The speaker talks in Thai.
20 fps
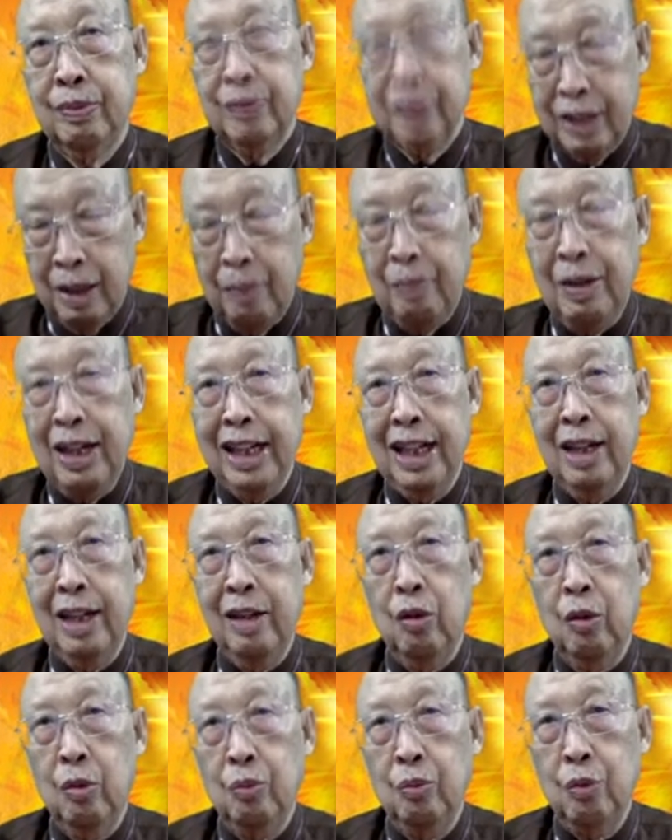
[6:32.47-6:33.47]
สำเร็จแล้ว
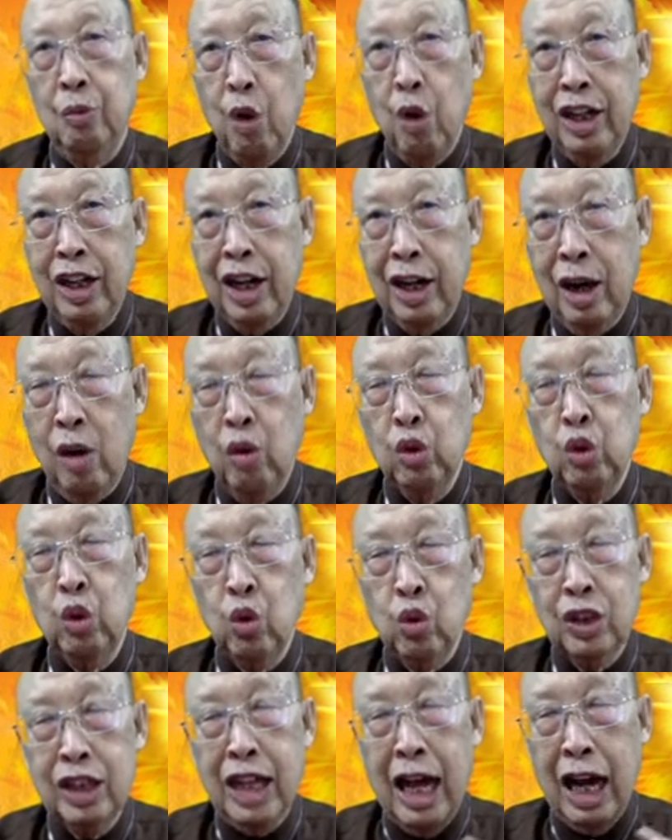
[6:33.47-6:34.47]
พระองค์ได้เอาทุ
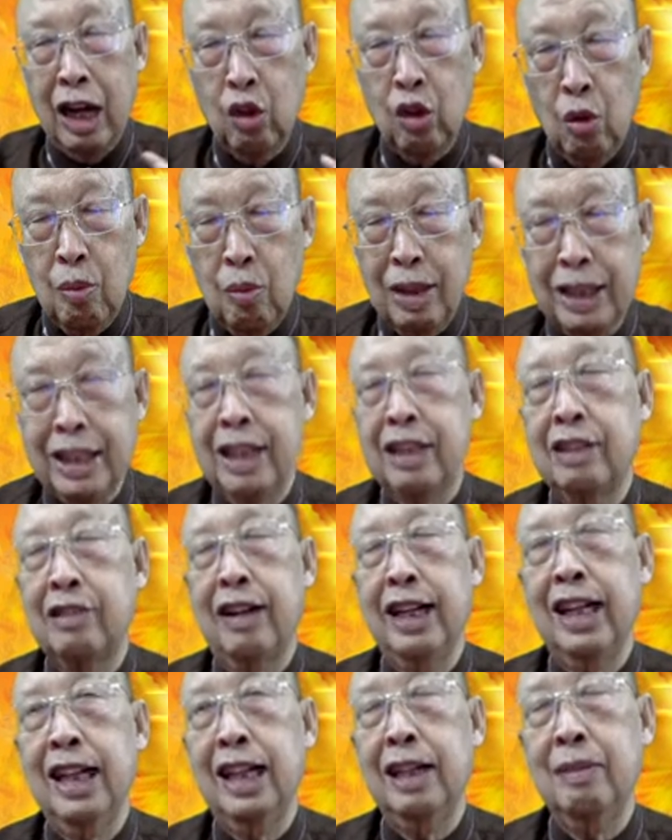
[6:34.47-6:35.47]
กอย่างลงมาจากสวร
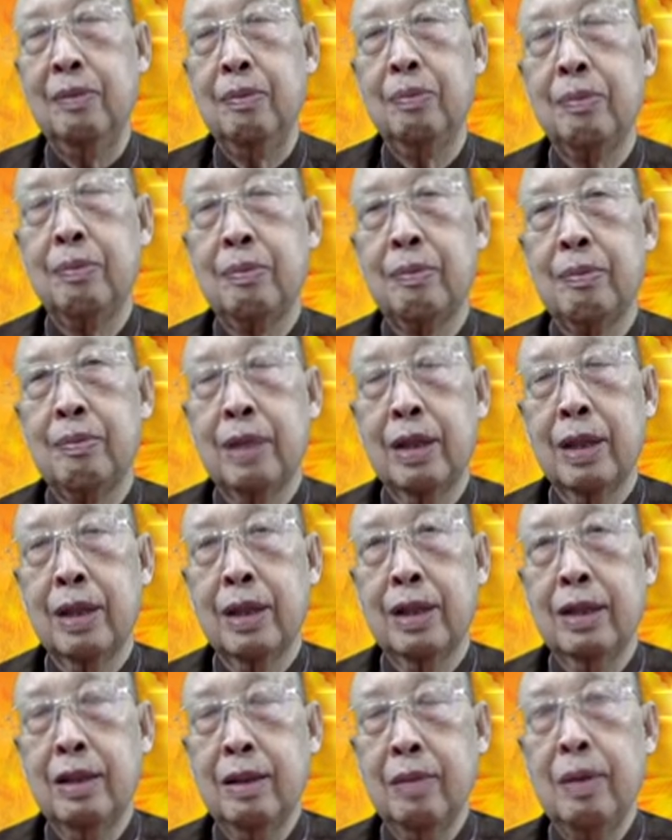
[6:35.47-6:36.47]
รค์นั้น
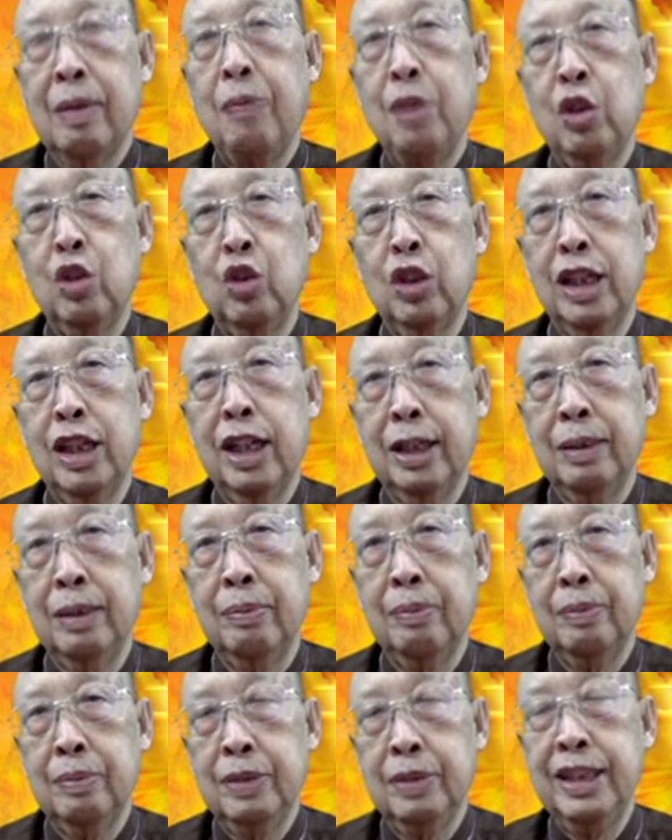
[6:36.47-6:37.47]
สำหรับมนุษย์นั้น
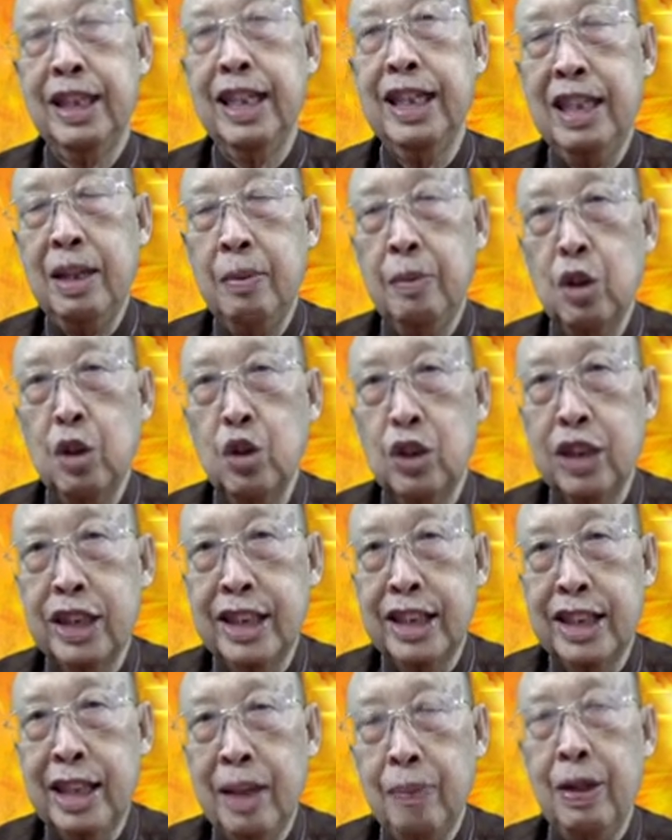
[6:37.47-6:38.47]
สิ่งที่มนุษย์
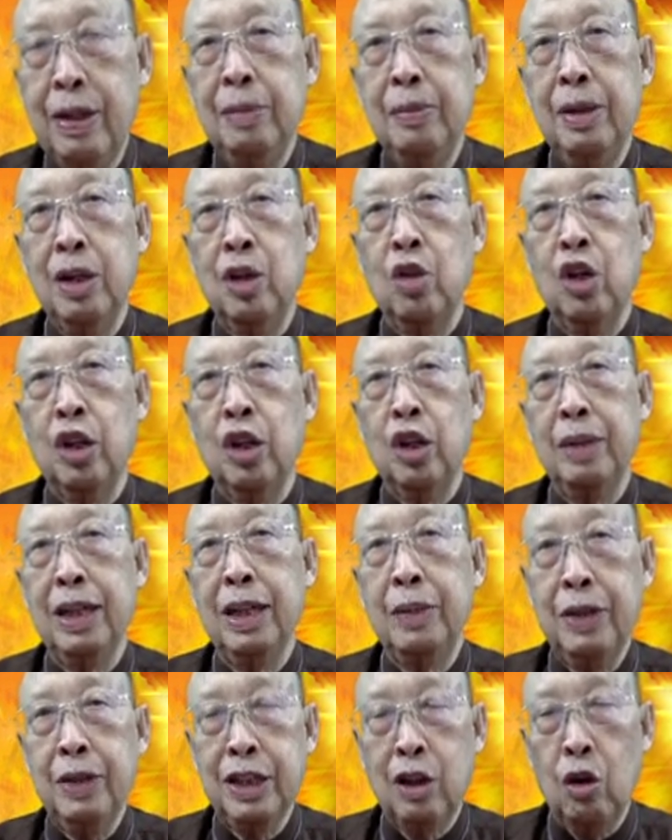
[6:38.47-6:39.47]
เสียไปในเมื่อก่อนบัด
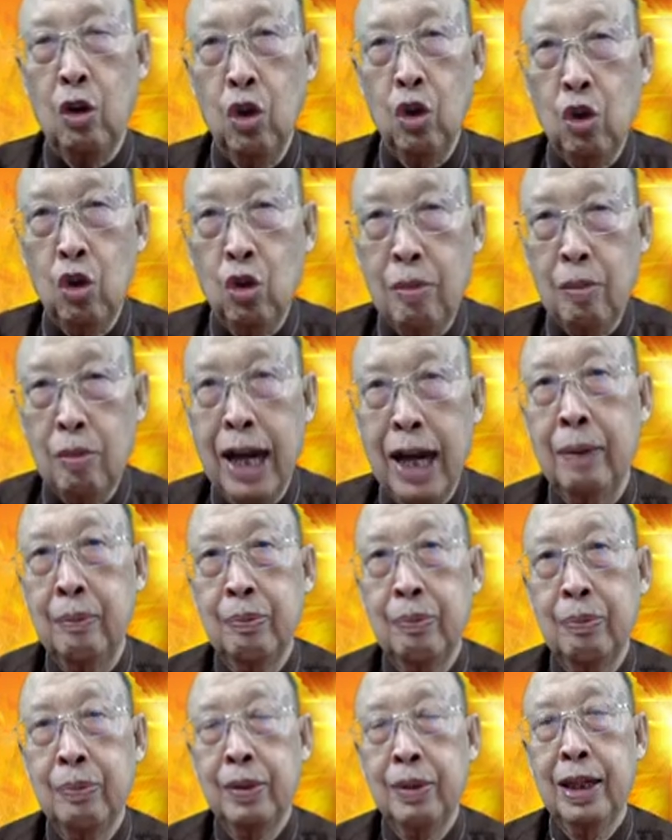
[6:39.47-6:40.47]
นี้พระเจ้าเอาลงมา
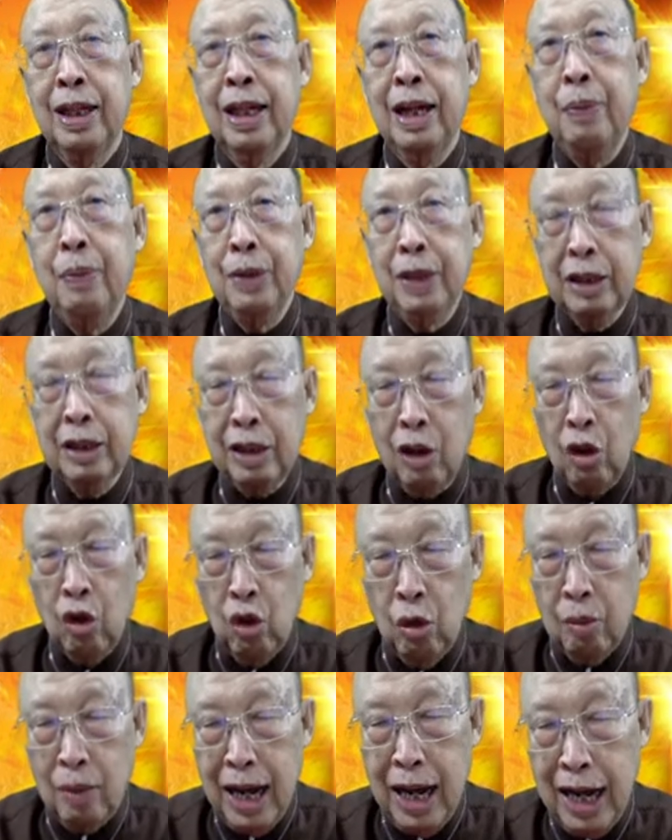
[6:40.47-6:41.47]
และพระเจ้าเอา
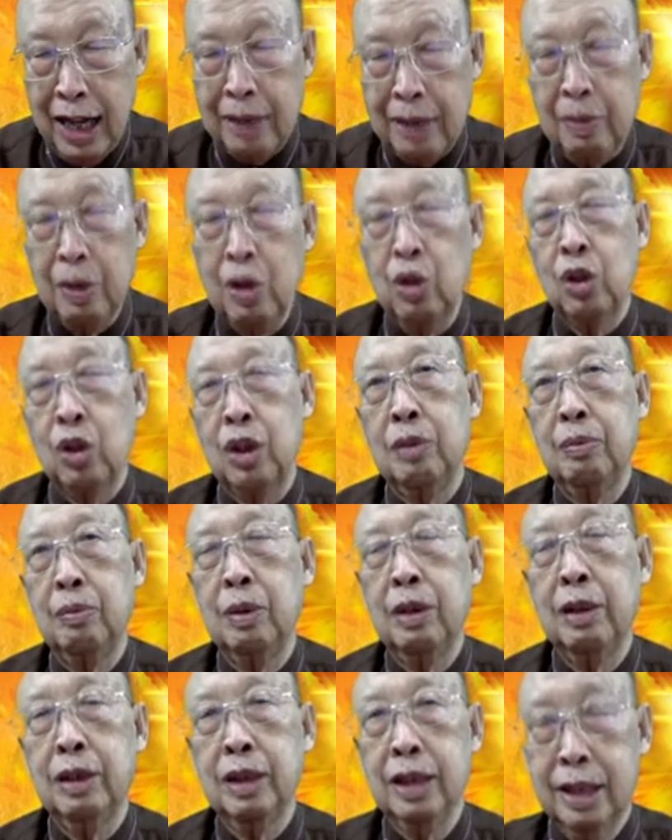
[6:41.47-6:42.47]
ลงมาให้มนุษย์
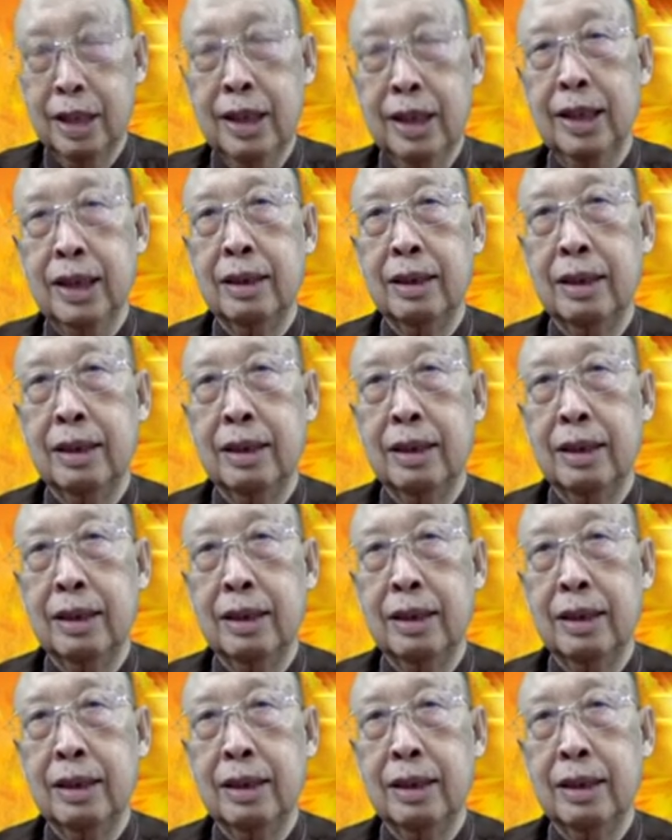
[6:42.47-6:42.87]
ขึ้น